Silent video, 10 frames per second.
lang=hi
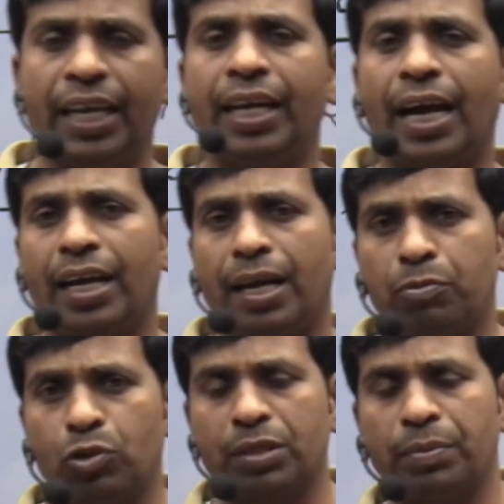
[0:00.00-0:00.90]
एक ही
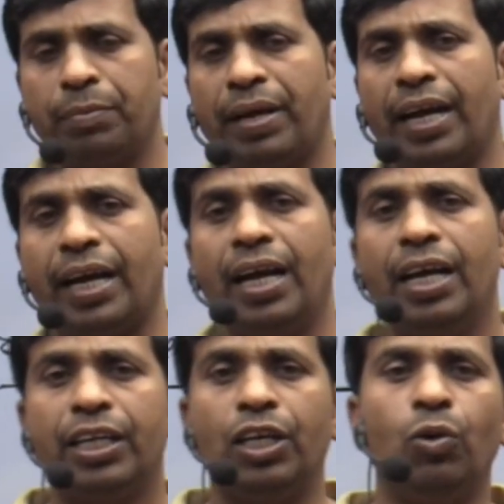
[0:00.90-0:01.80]
कारण आपको समझ में
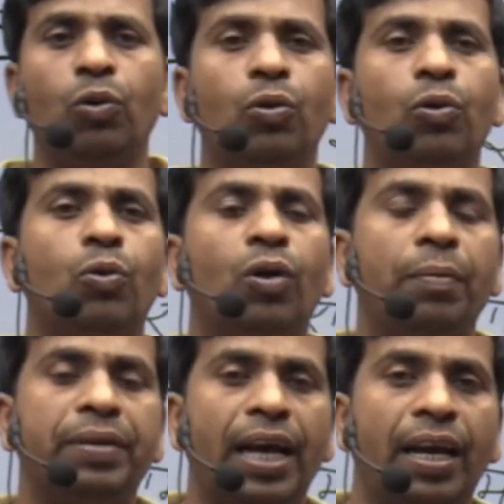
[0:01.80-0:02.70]
आएगा कि लोगों
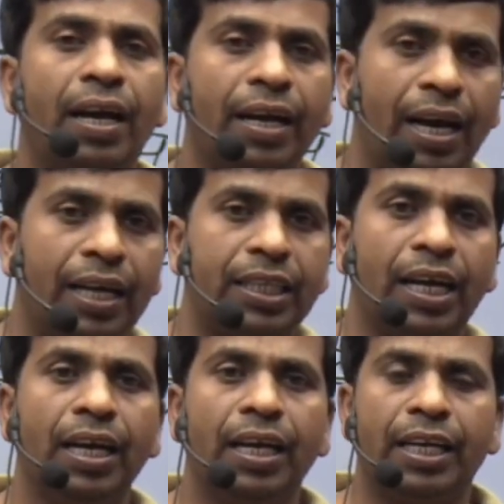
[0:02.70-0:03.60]
को अब क्या लग रहा
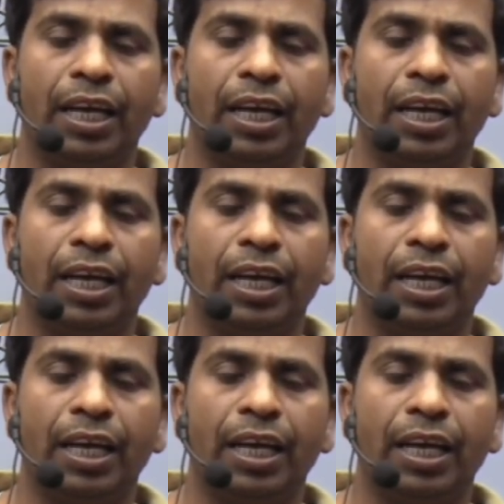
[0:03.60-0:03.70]
था